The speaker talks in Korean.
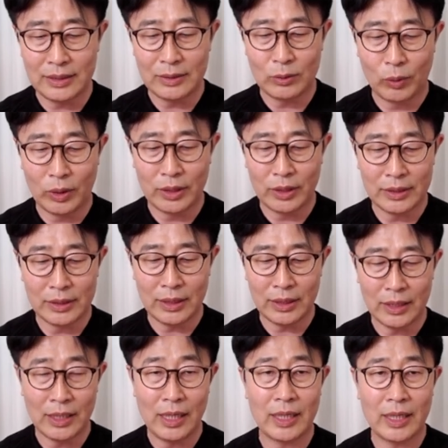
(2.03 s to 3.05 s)
1
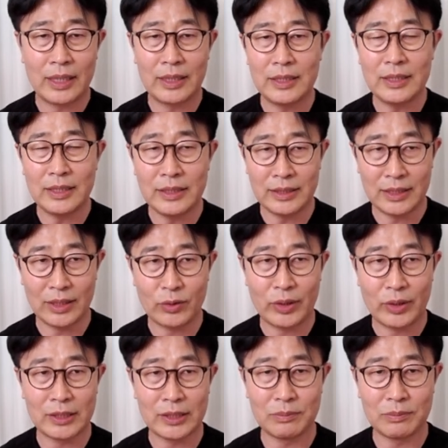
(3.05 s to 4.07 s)
1강을 시작하도록
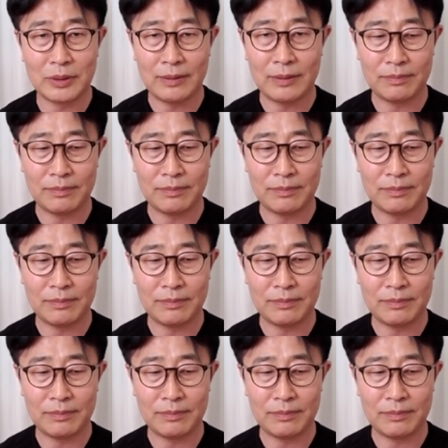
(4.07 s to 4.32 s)
하겠습니다.